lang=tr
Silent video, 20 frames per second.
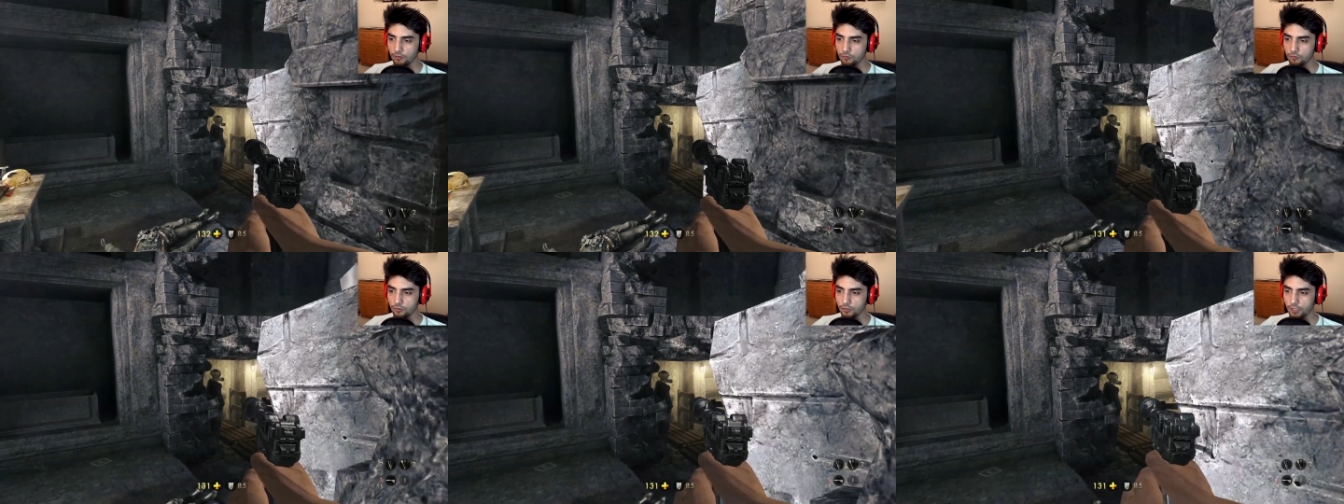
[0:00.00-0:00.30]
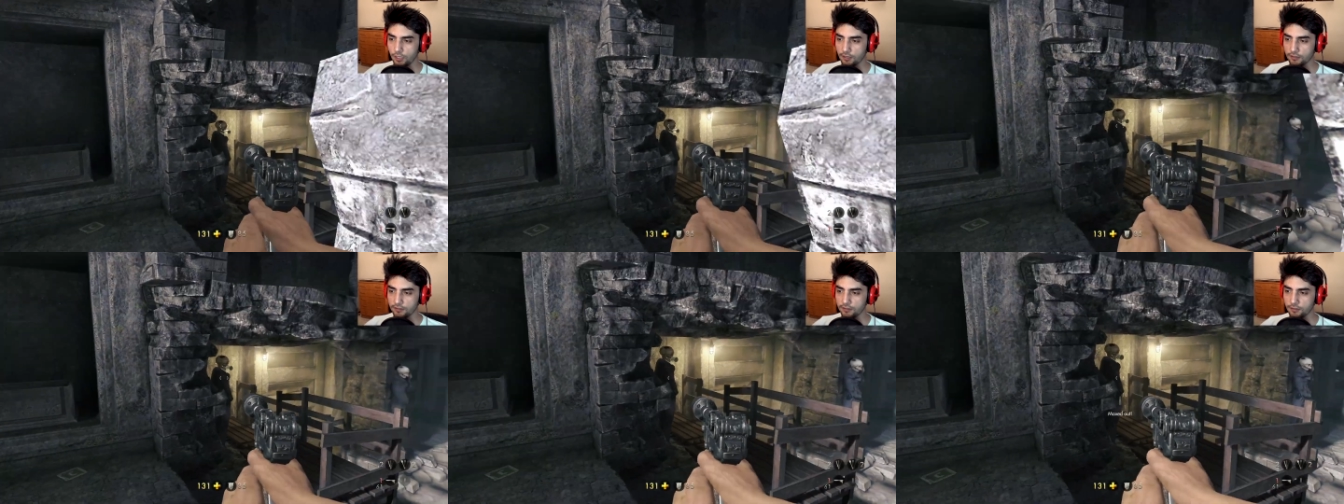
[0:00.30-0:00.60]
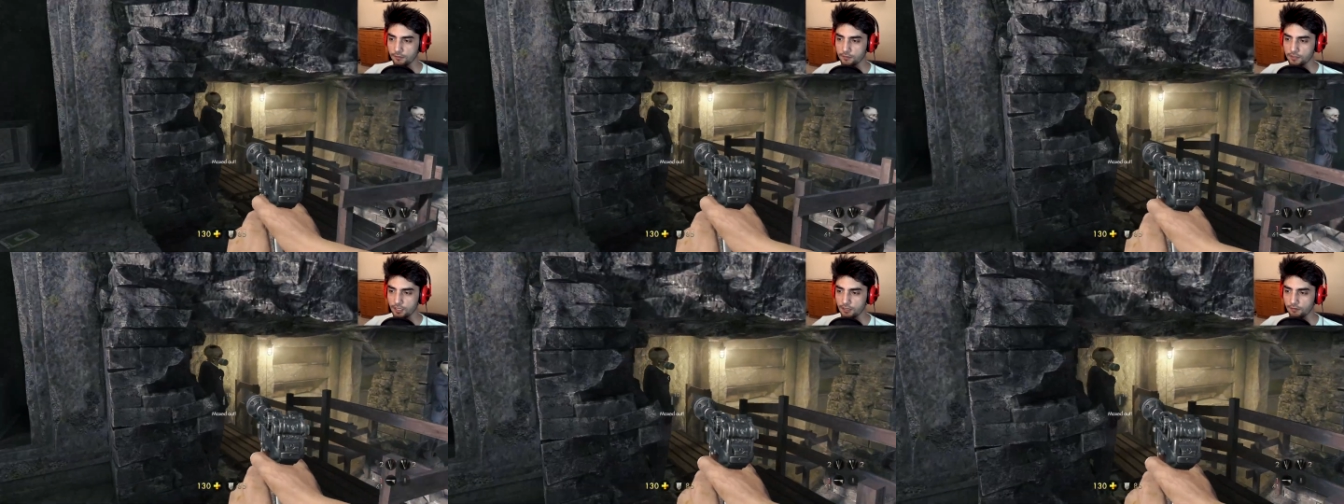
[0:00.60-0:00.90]
Şurada
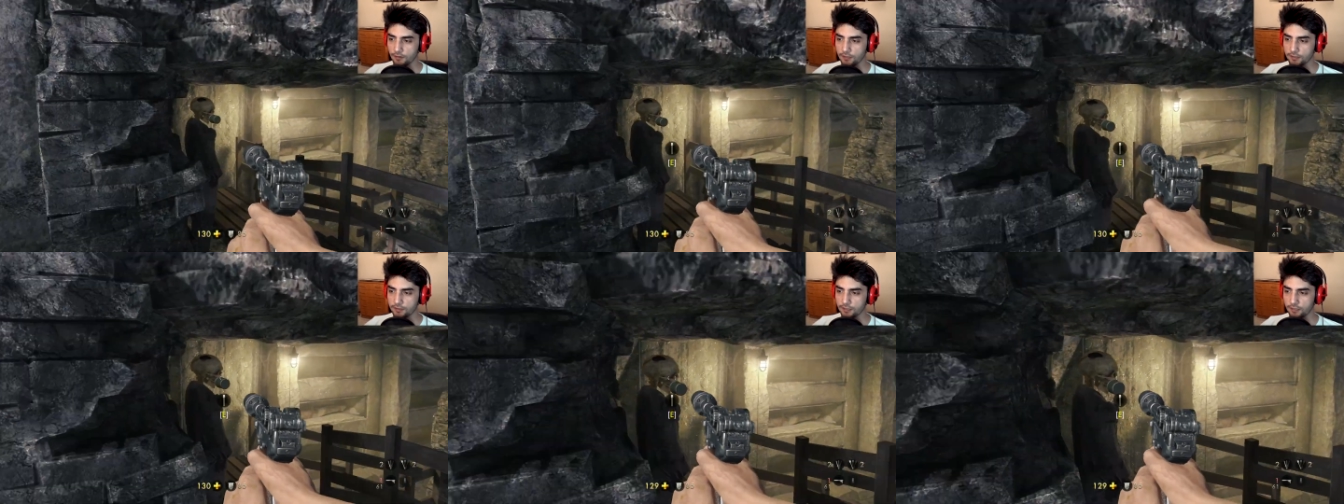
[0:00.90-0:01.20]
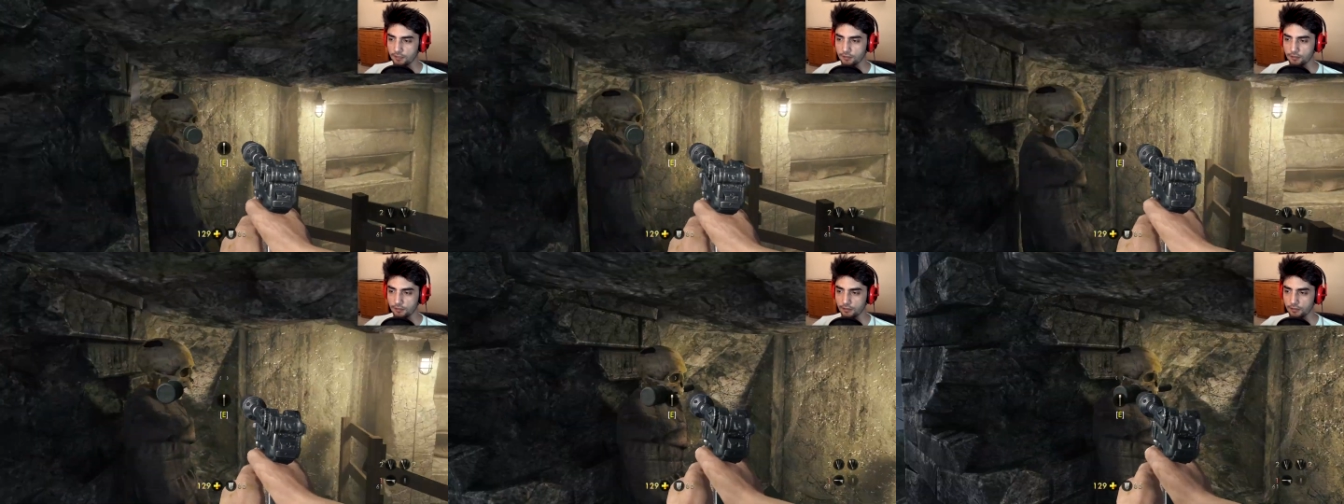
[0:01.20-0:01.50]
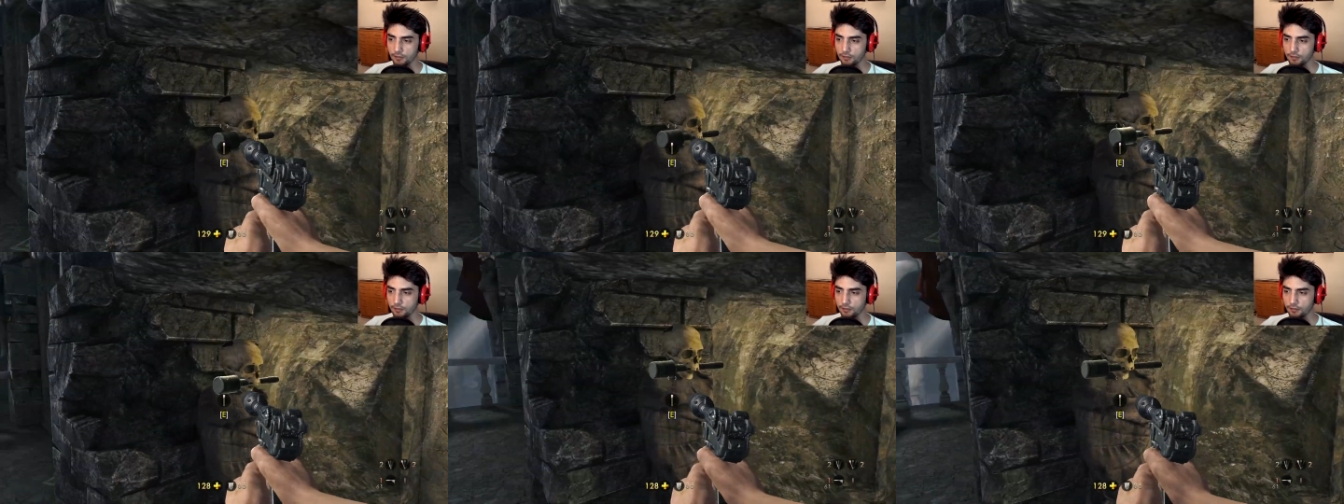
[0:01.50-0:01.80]
ağzında bir şey var senin.
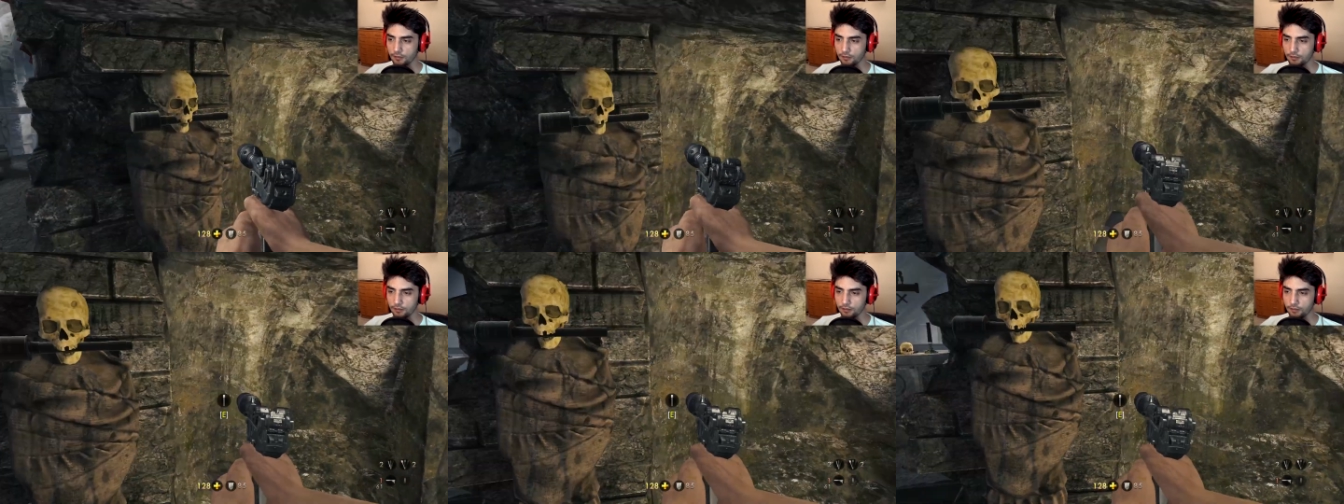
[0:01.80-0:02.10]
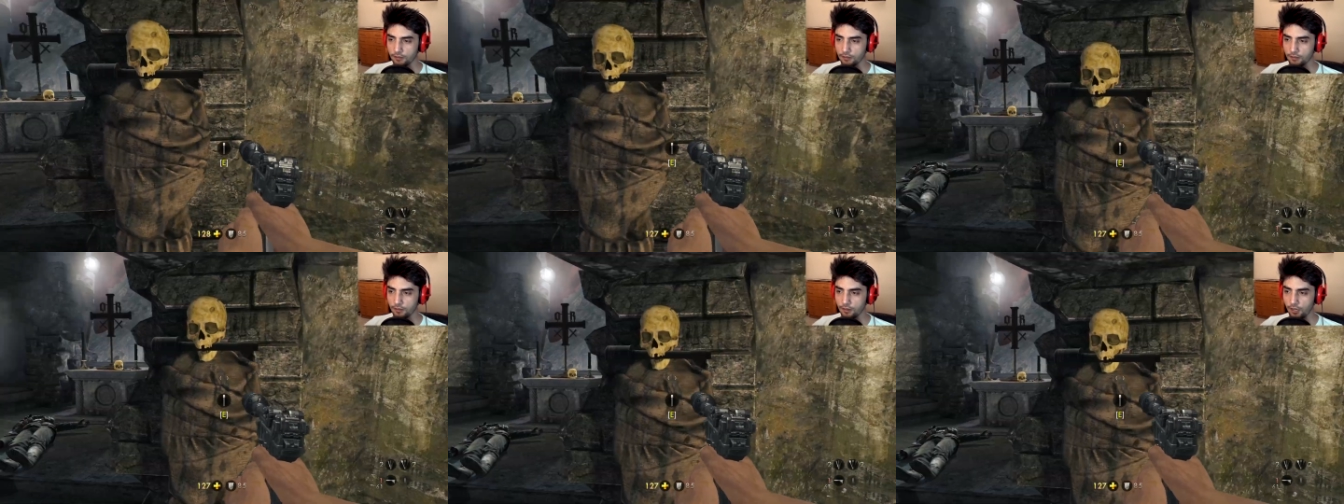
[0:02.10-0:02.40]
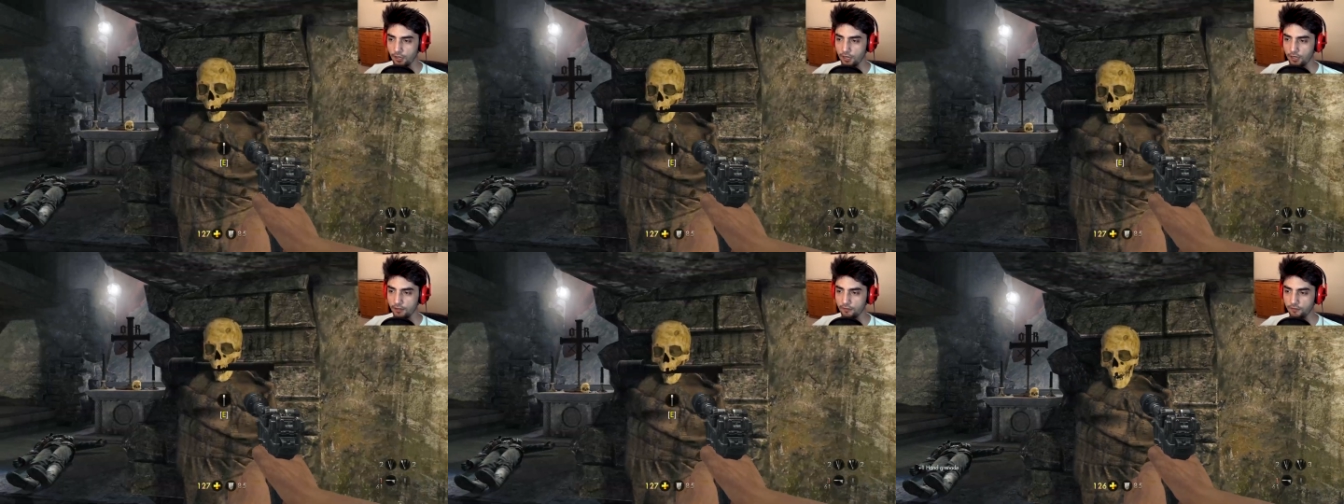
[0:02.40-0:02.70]

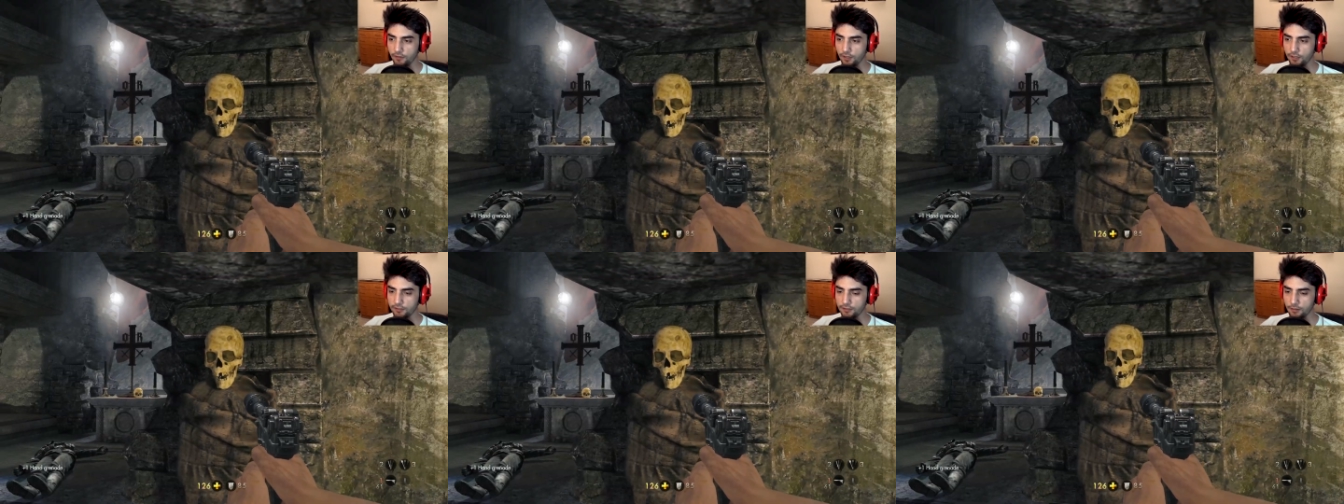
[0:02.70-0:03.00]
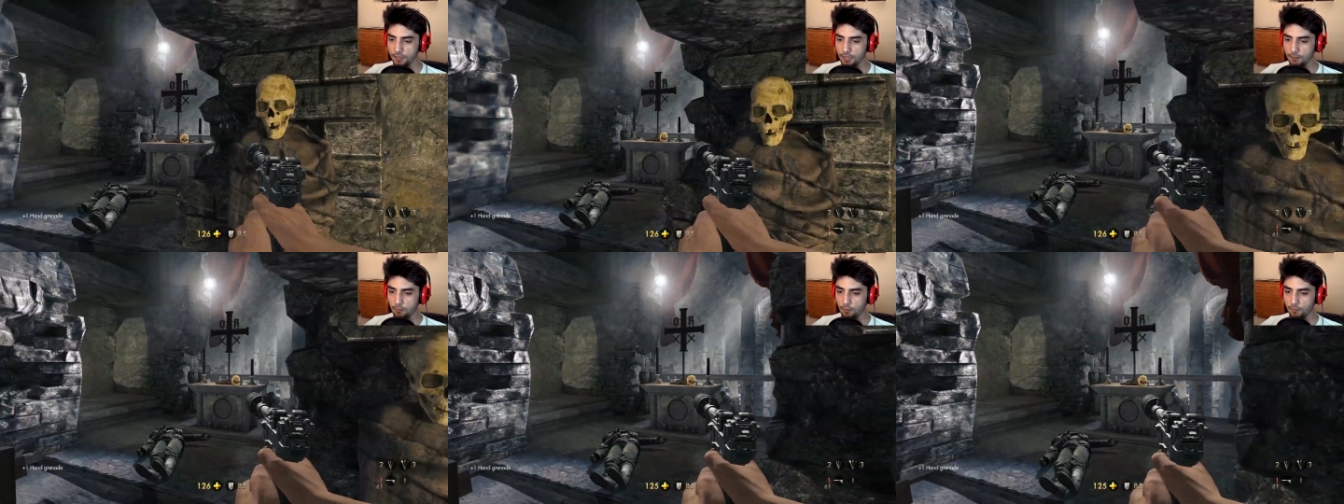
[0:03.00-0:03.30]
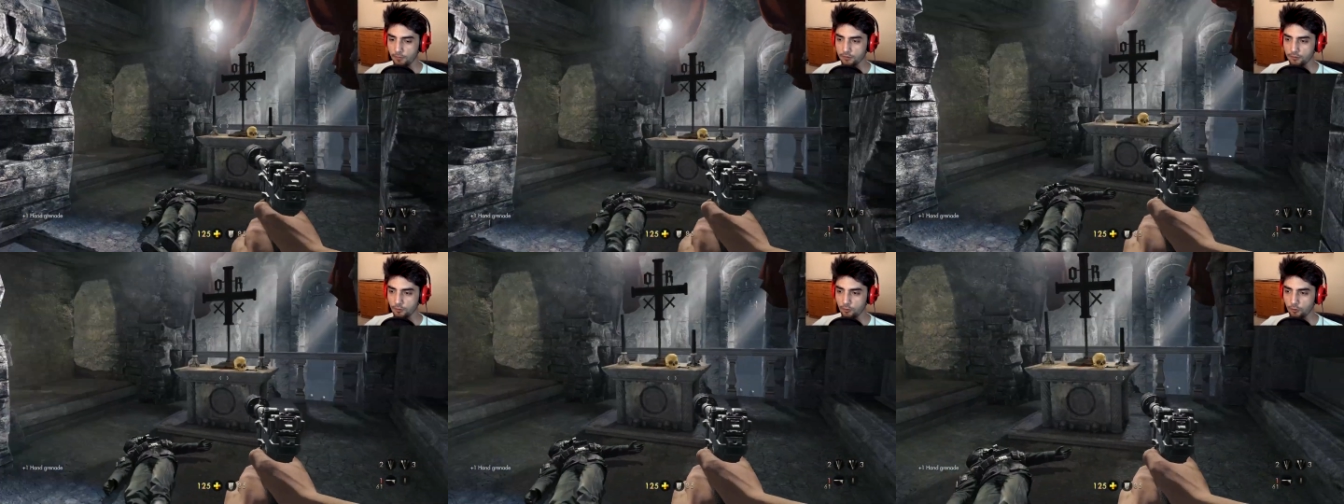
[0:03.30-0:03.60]
Ana herifin ağzına el
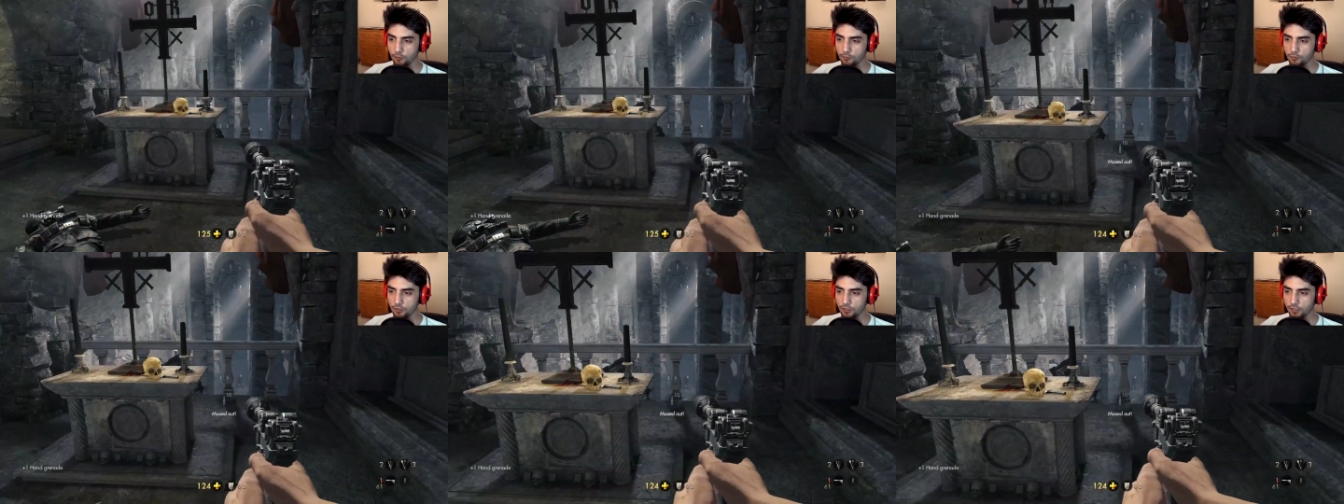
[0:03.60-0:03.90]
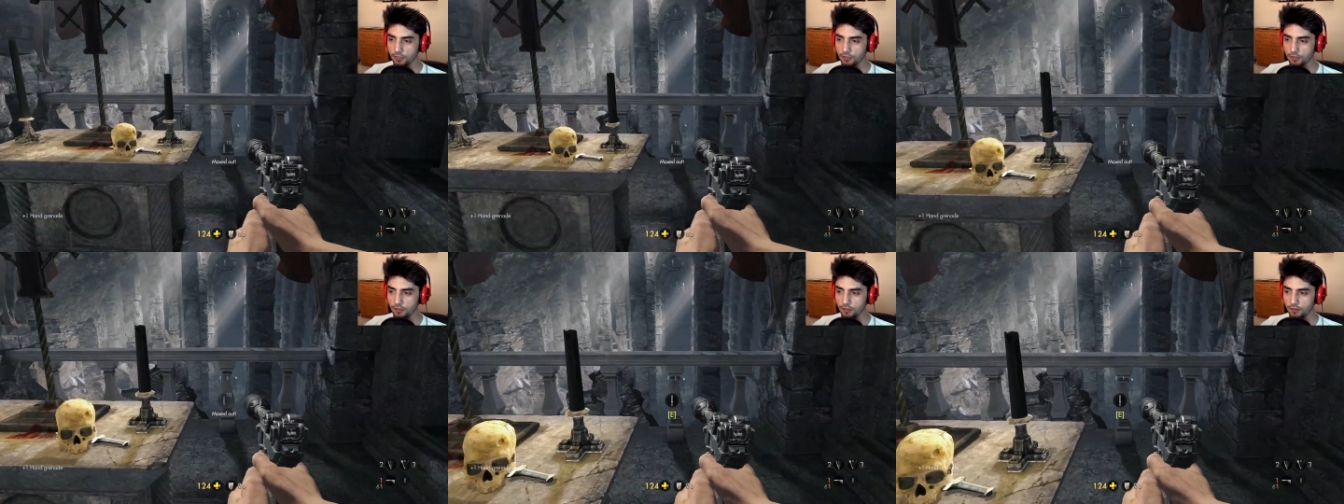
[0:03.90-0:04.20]
bombası koymuşlar.